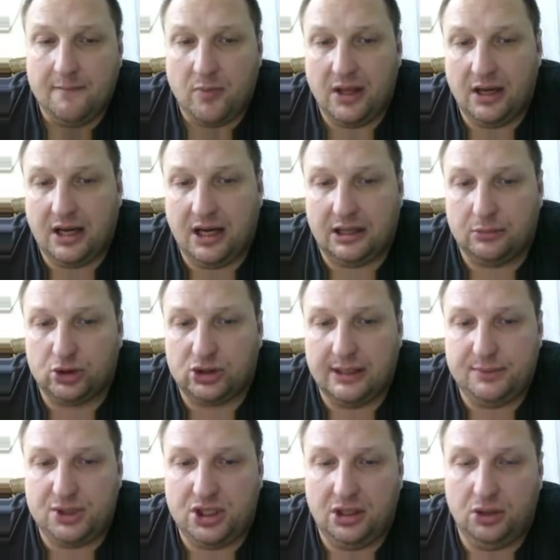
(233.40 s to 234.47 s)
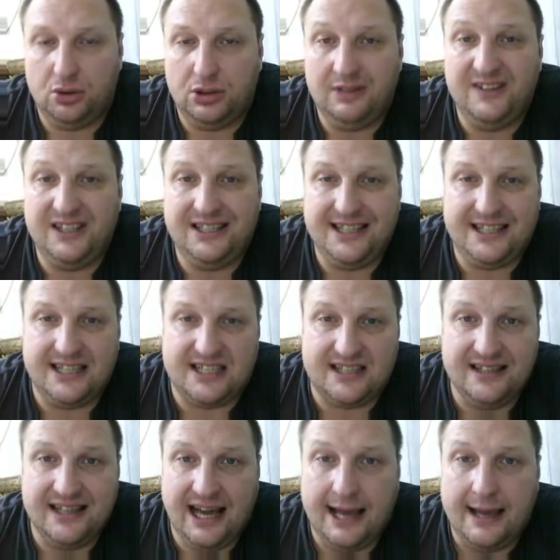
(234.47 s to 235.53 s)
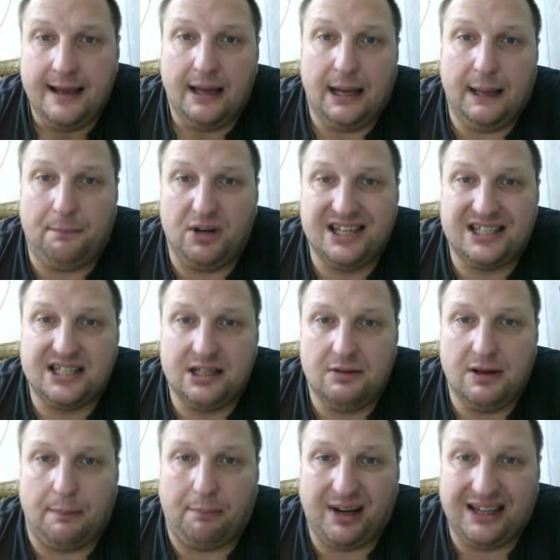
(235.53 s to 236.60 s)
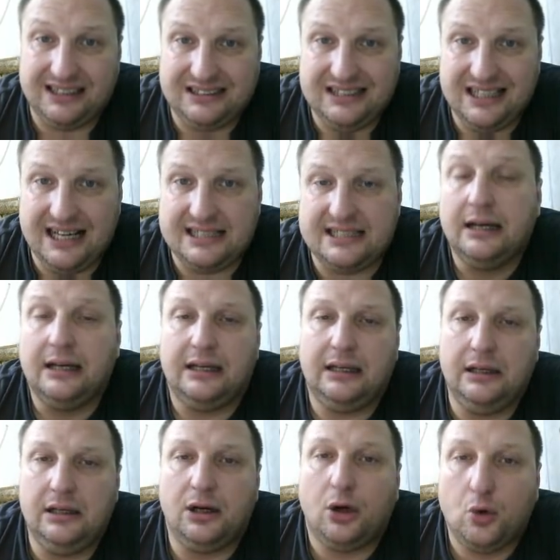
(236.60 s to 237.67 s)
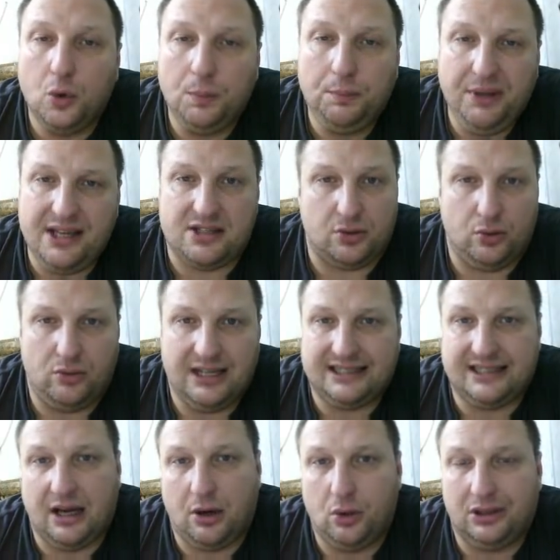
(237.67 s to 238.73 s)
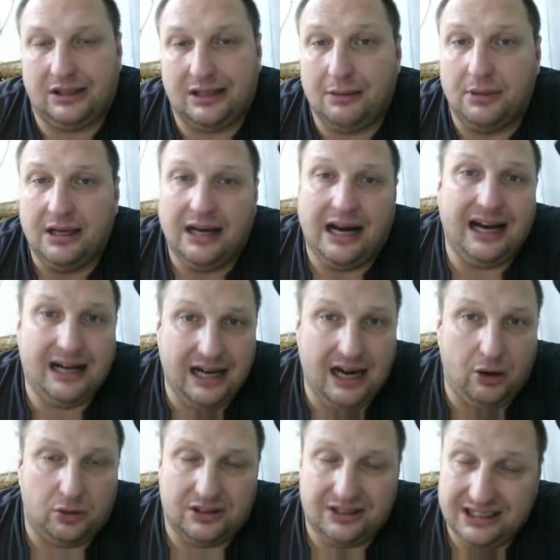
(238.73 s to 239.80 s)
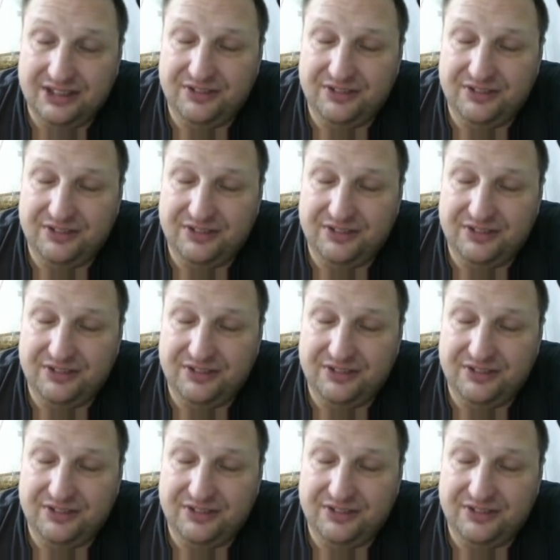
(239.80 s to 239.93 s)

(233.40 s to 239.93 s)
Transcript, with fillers: э, к этому сообщению, не ведитесь на э, призывы продать или купить у вас какой-то там аккаунт. Не